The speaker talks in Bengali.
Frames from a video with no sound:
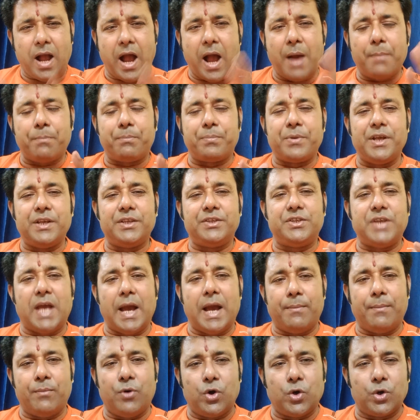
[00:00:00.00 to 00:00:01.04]
আপনি
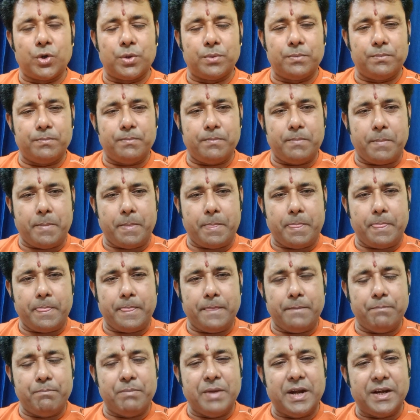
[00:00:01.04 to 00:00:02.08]
যেমন
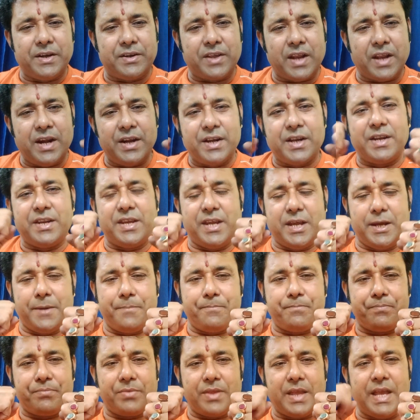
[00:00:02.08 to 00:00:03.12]
মেন্টালিটি নিয়ে
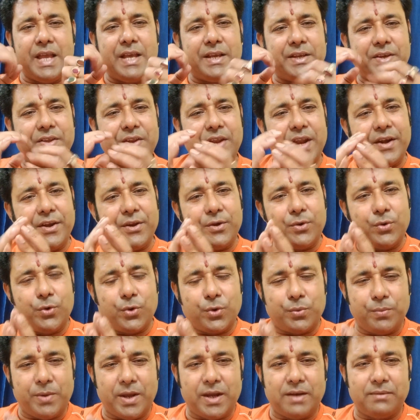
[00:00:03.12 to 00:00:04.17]
এই ক্রিয়াটি
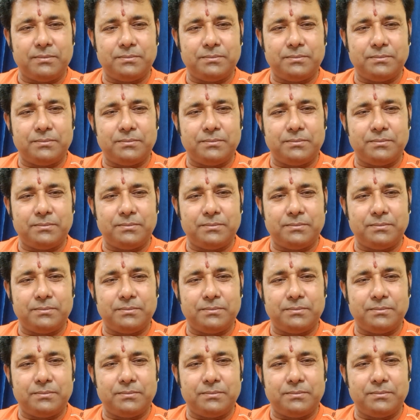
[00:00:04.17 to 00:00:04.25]
করবেন